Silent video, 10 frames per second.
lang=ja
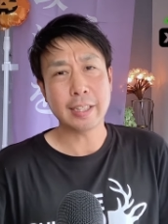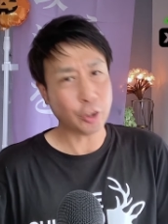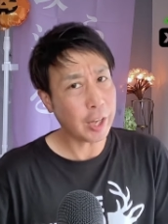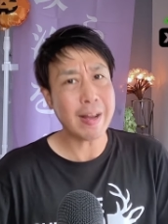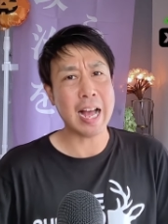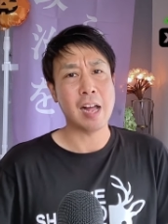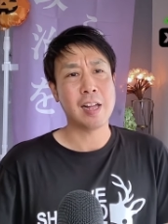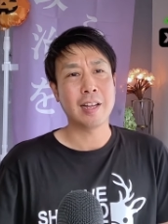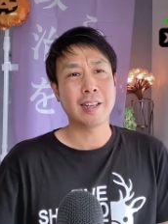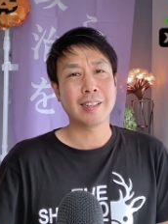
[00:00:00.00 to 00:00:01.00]
それでは、
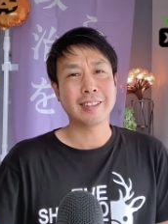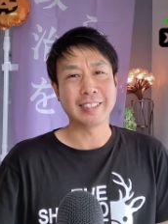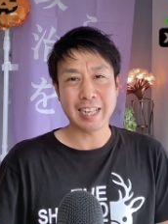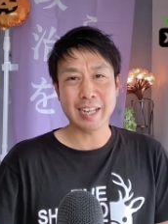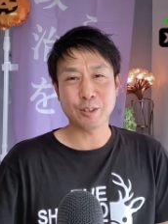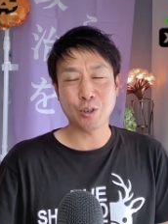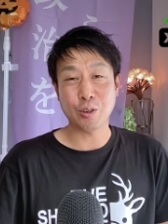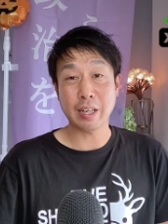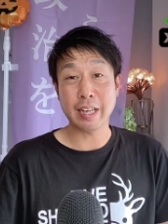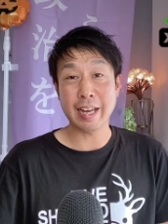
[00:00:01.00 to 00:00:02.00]
次回の
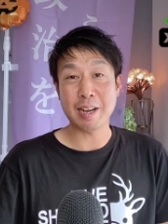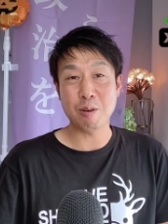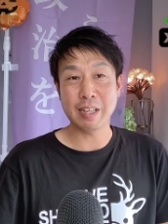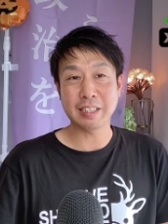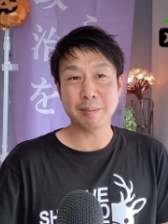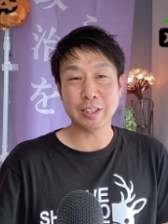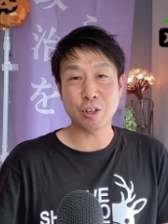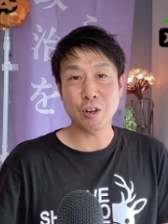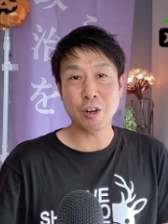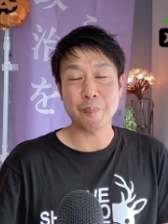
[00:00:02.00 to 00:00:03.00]
動画でお会いしま
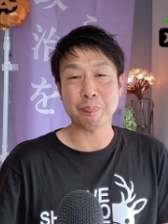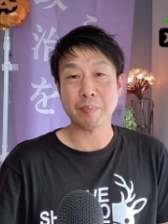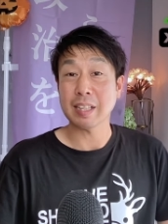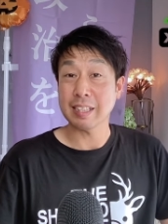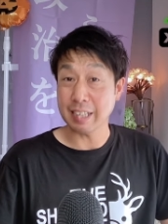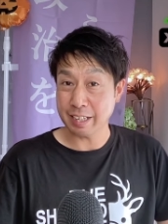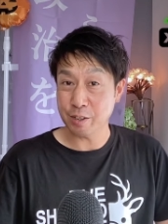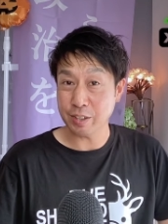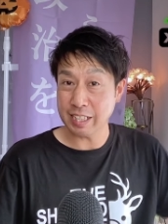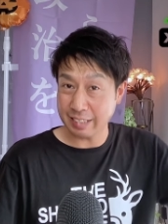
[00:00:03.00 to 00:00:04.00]
しょう。北田裕
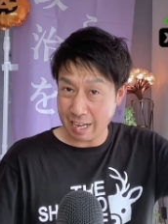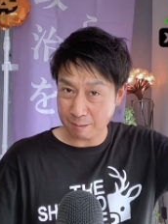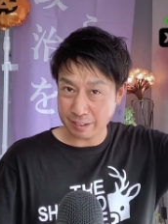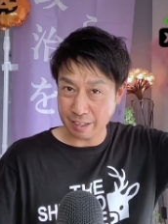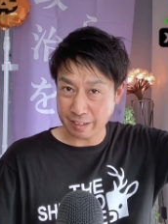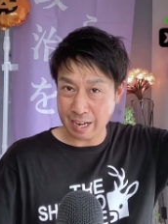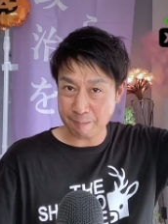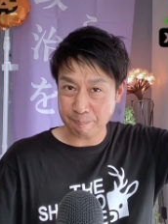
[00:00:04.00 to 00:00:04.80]
之でした。さよなら。